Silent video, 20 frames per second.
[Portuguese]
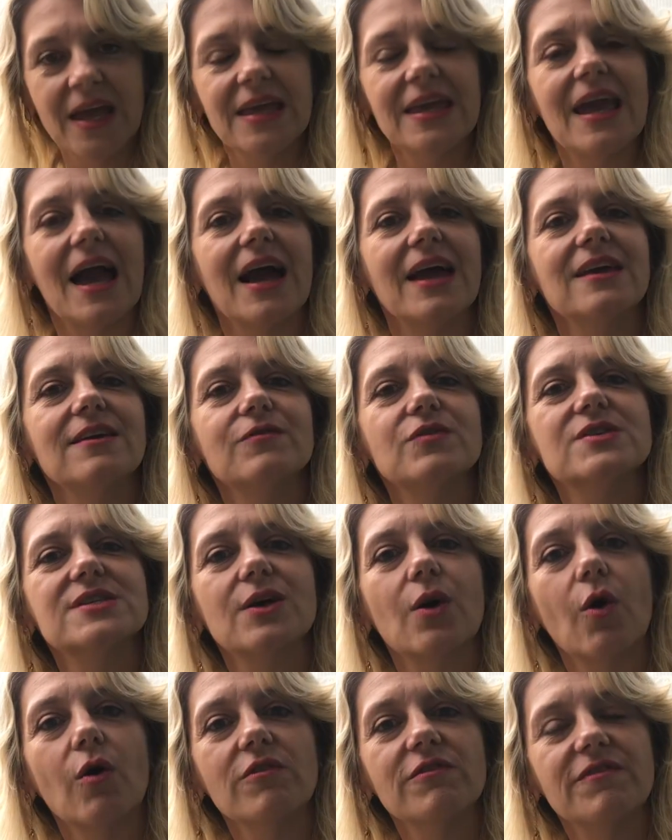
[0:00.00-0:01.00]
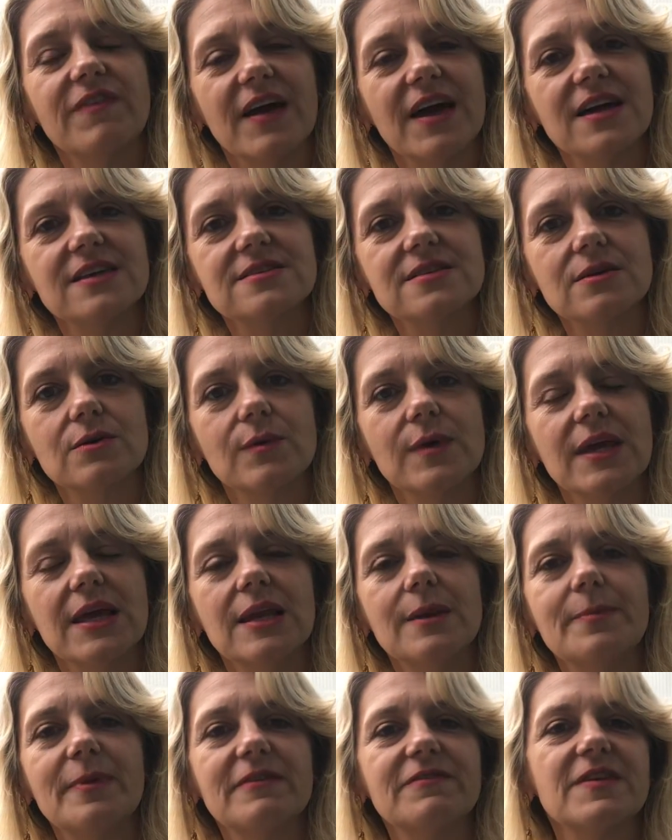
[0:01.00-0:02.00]
E aí você conversa com
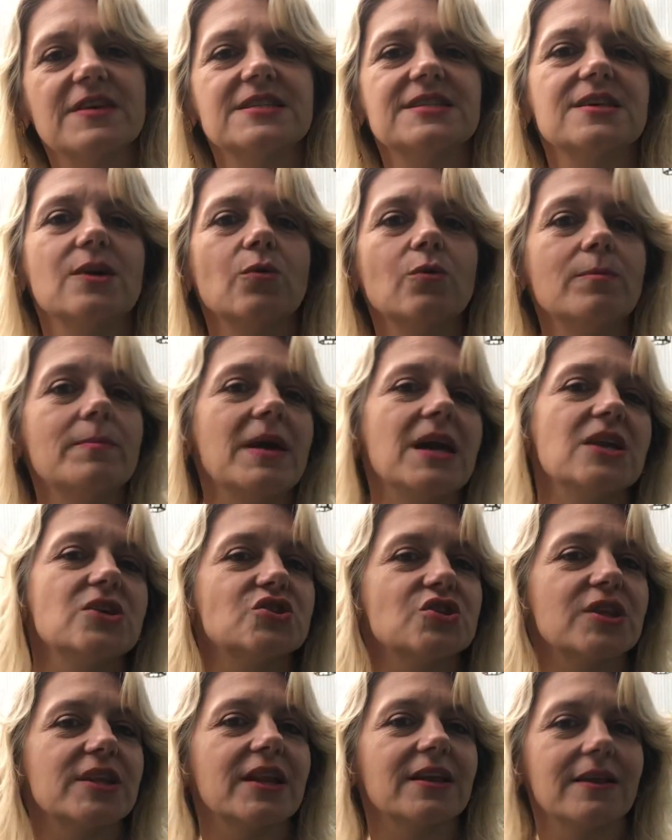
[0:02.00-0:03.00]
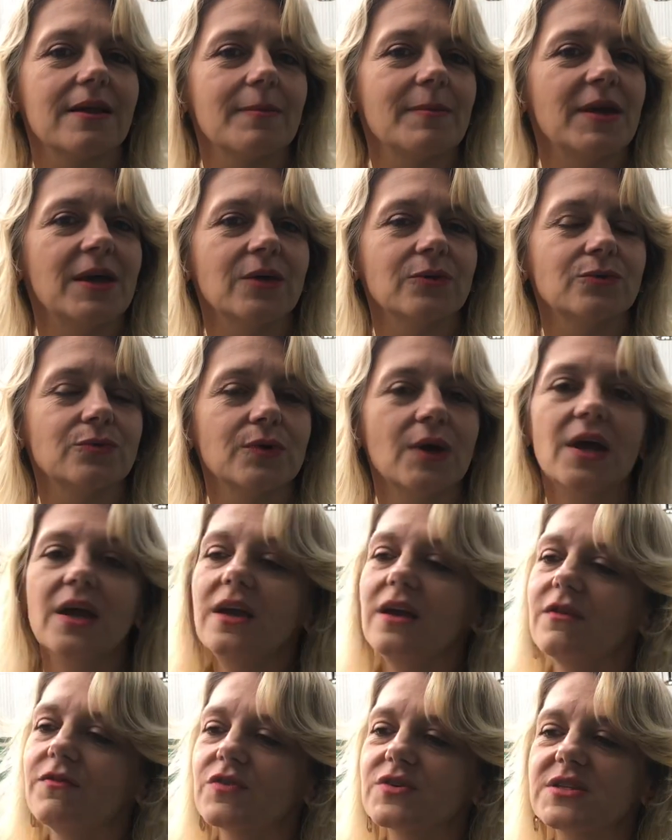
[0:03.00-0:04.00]
ele para fazer um mês de tratamento
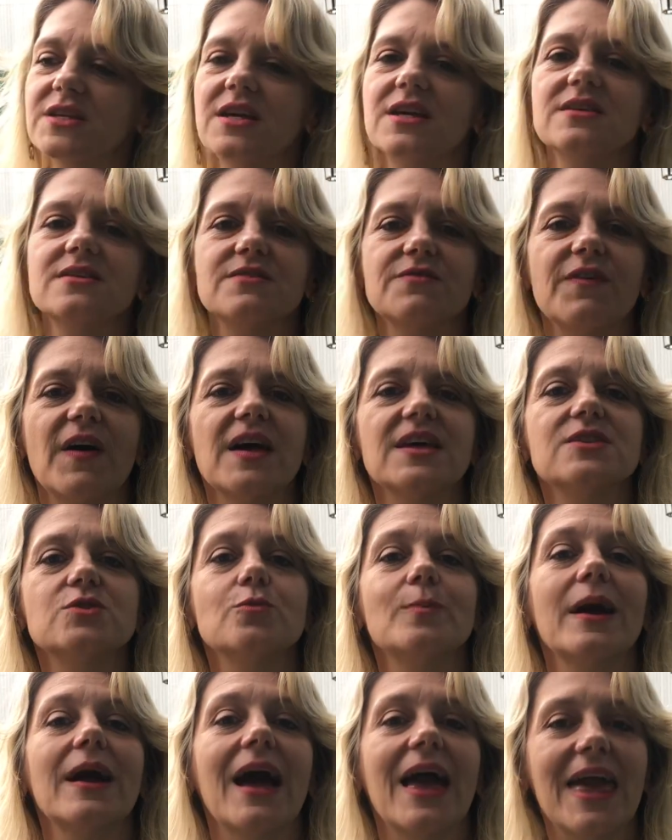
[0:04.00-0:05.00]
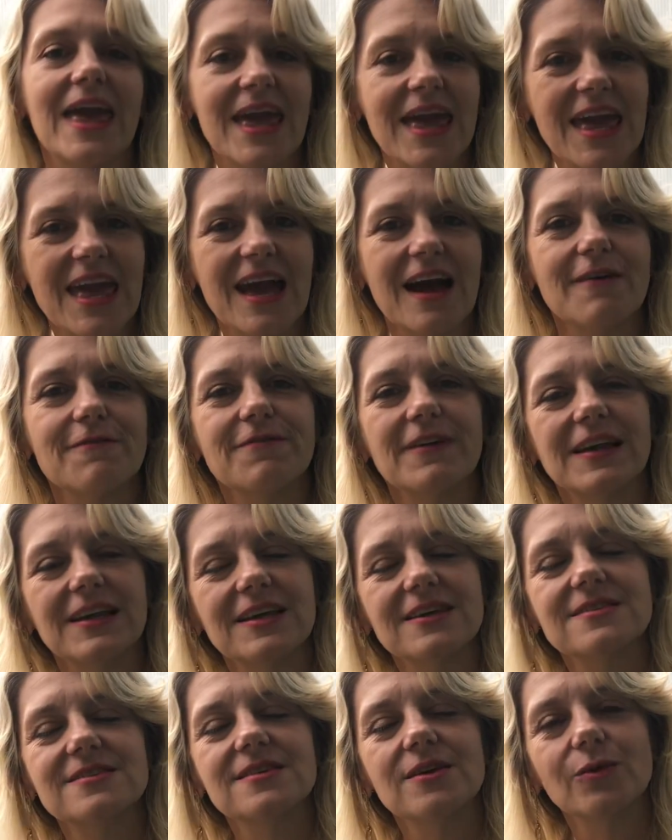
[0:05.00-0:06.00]
e vocês fazem uma
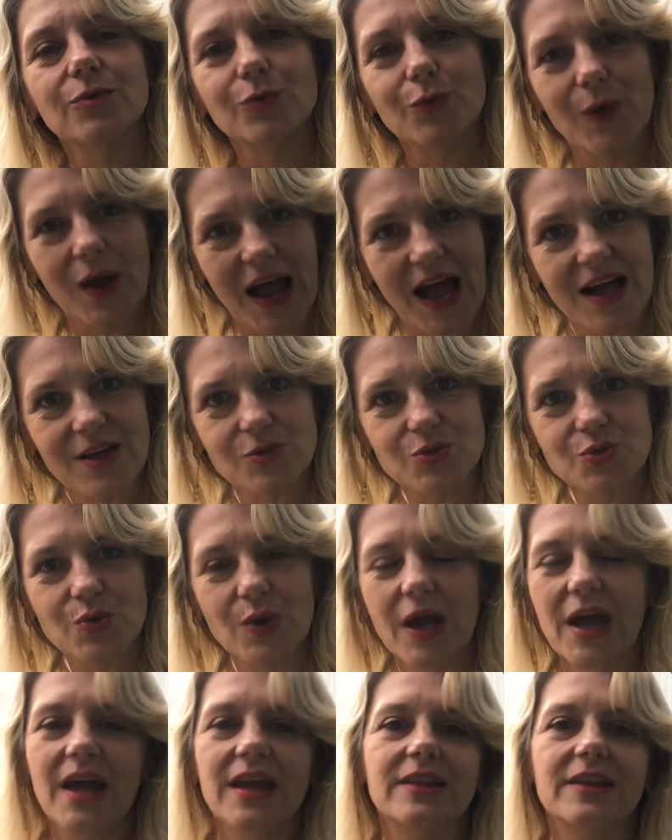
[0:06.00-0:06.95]
reavaliação do caso.